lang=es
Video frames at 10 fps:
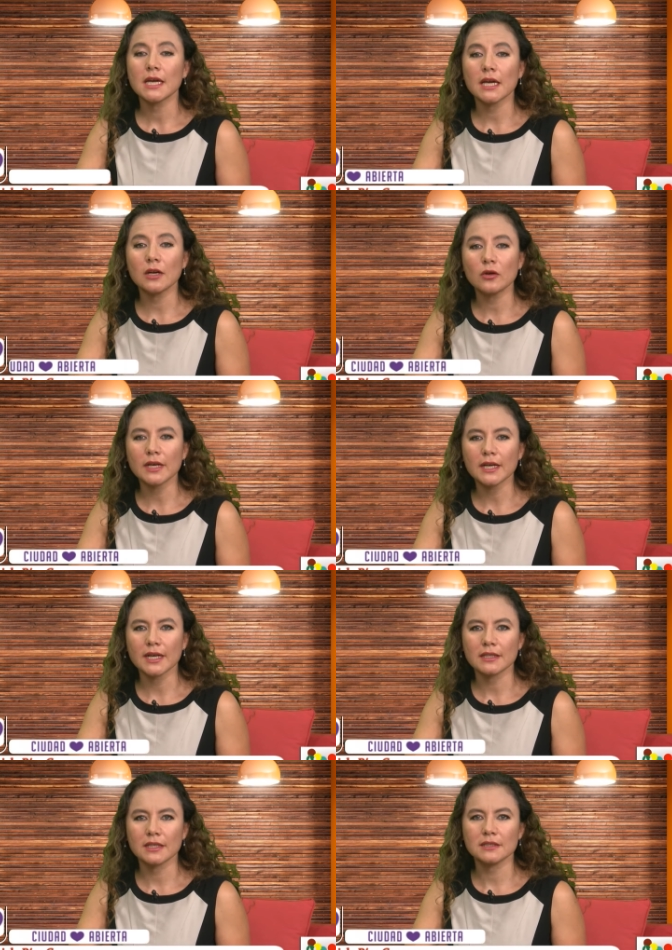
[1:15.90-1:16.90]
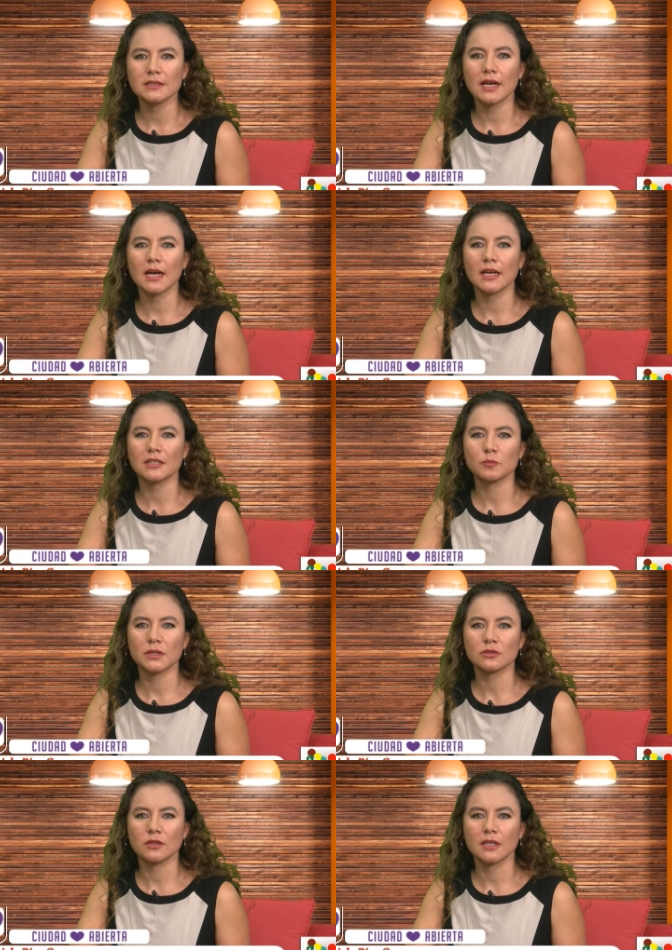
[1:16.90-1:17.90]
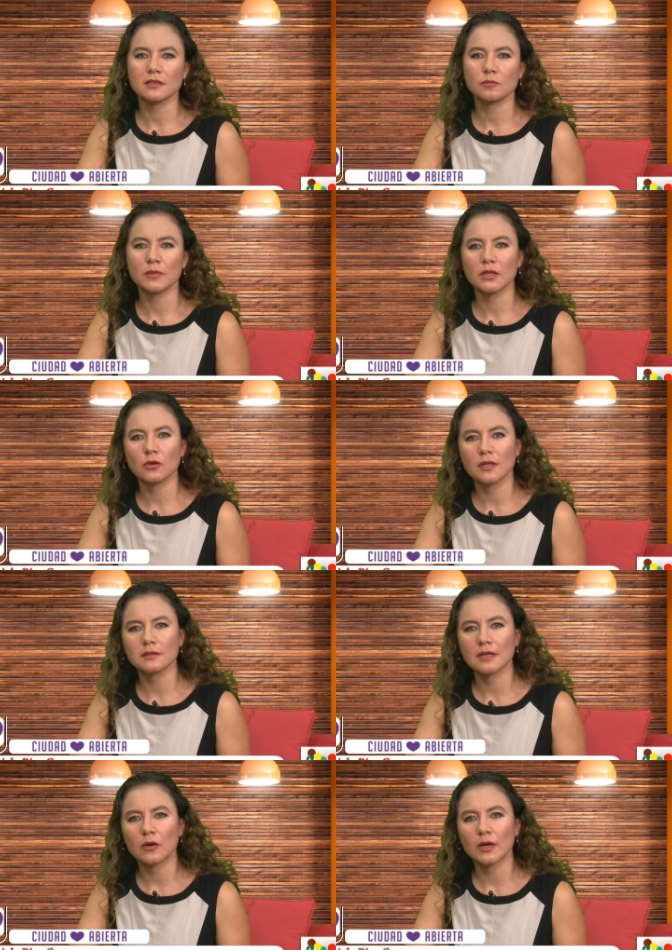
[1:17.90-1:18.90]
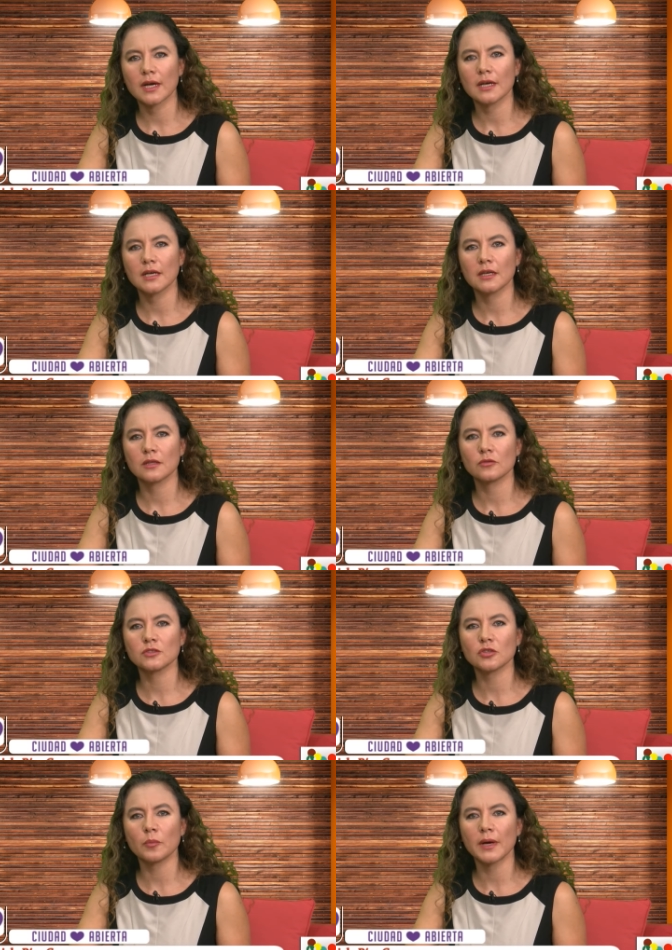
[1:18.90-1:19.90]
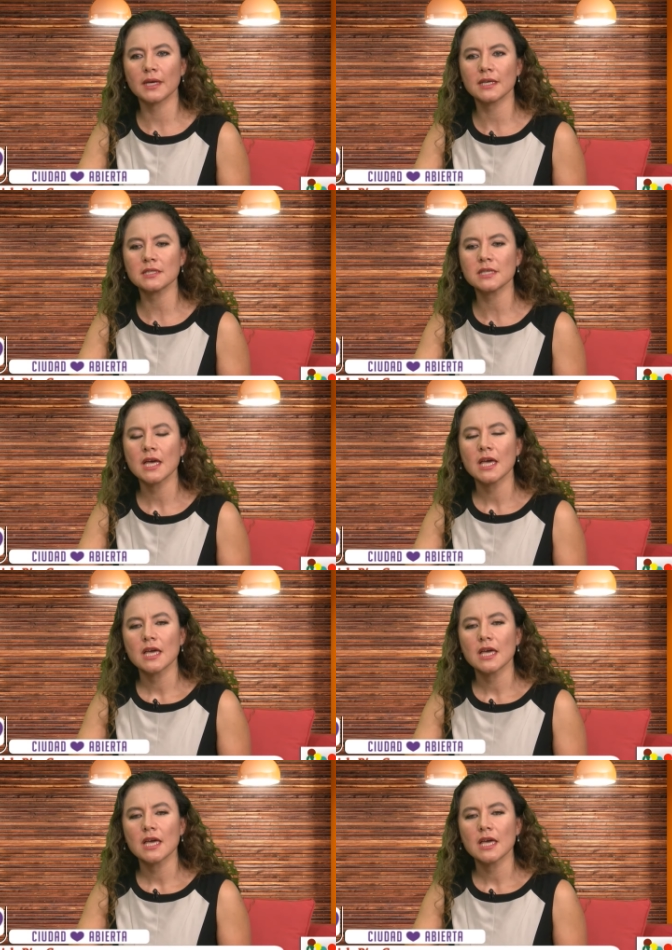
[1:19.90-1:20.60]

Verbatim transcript: ¿Qué es lo que caracteriza a las personas mayores ahora en nuestro país?